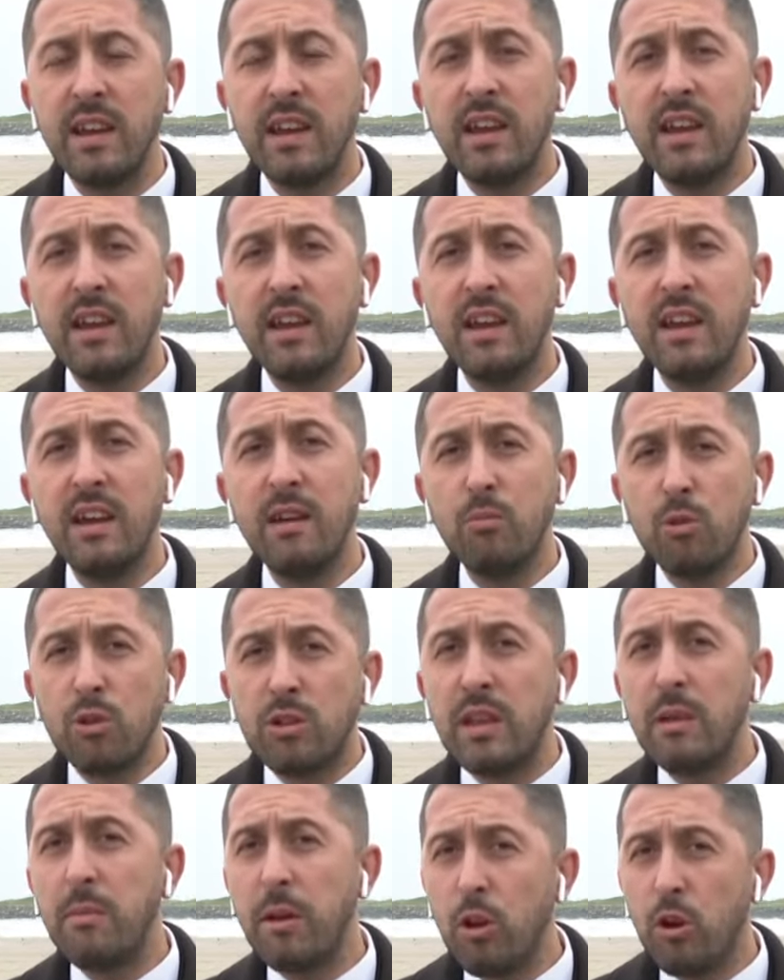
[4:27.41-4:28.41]
E,
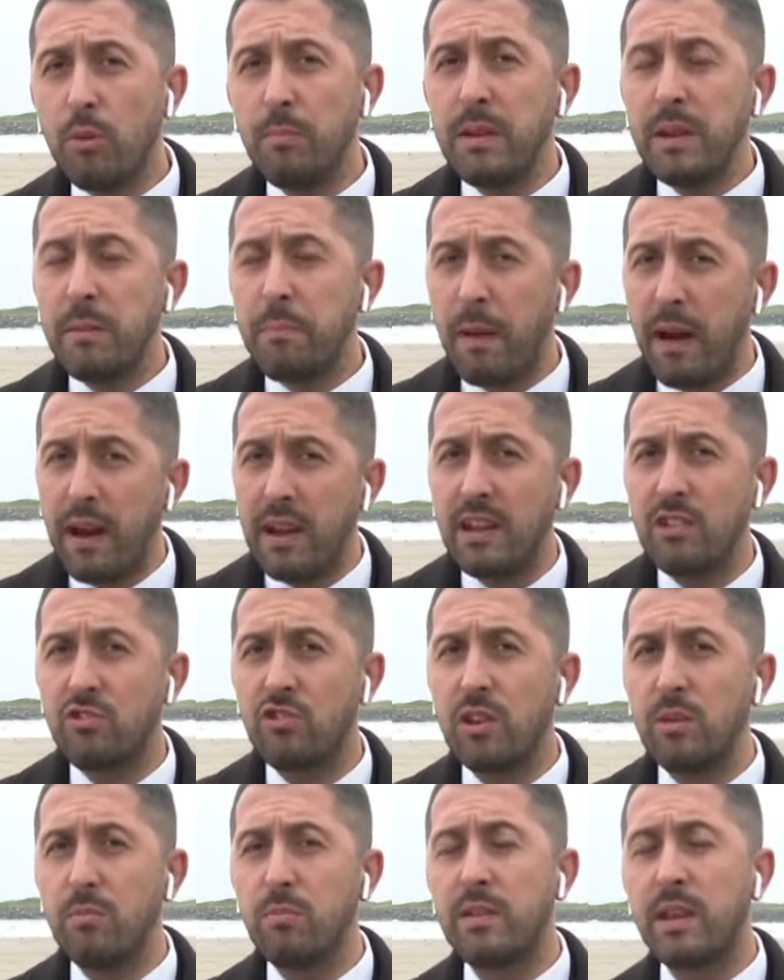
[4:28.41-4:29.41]
muhtemel 11'i
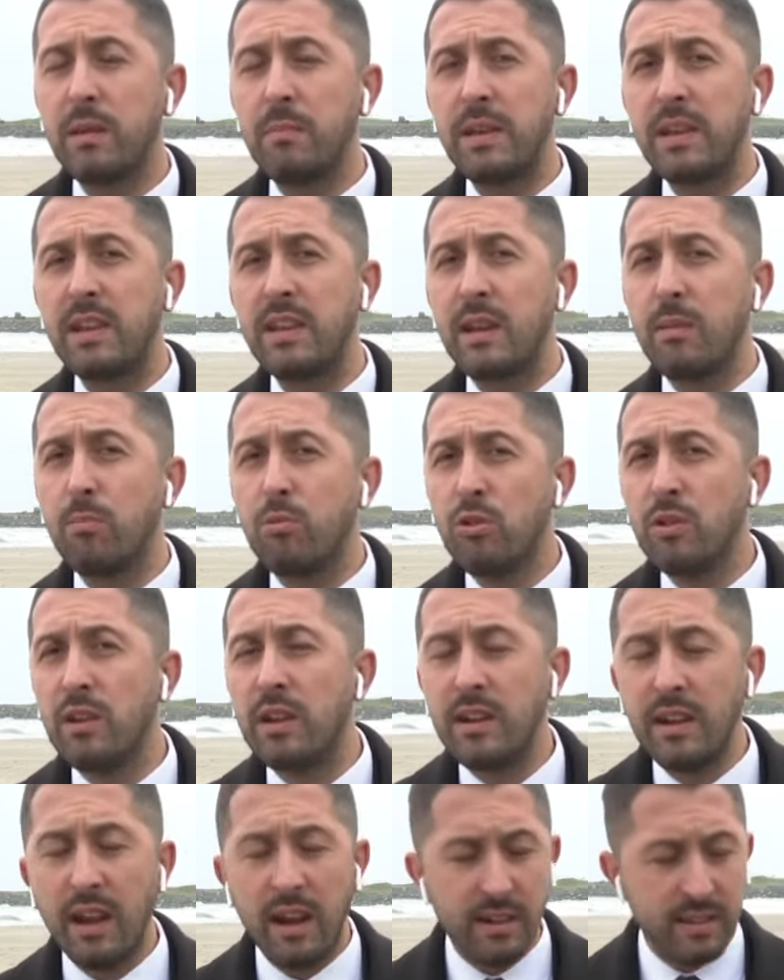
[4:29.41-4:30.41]
paylaşayım tabii ki de
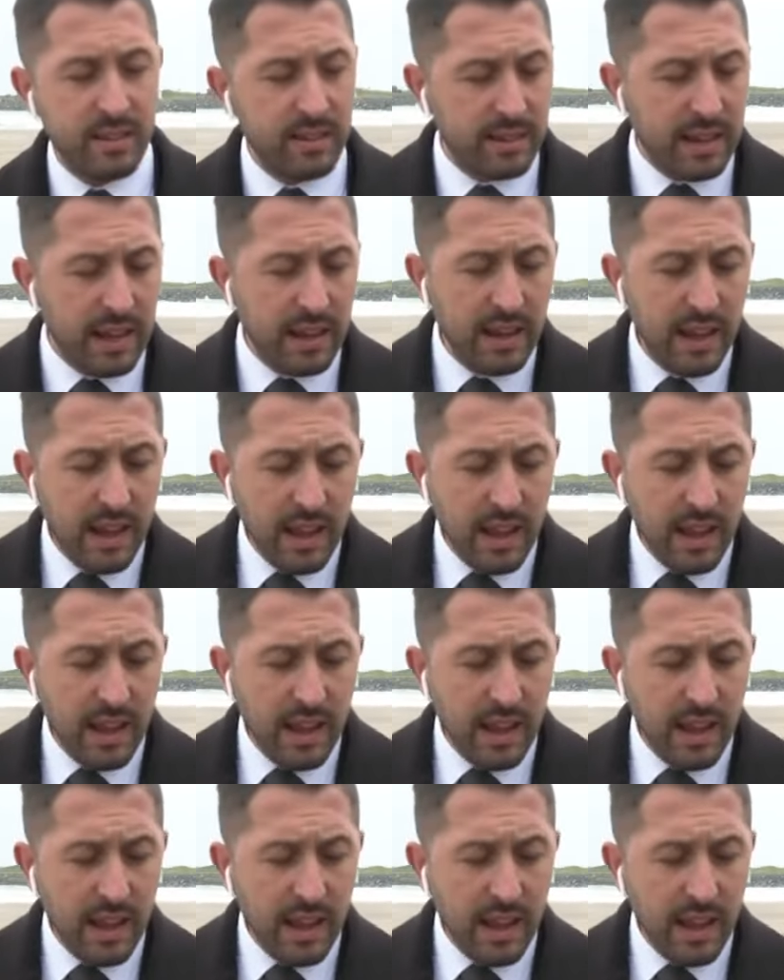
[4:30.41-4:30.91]
bunların ardından.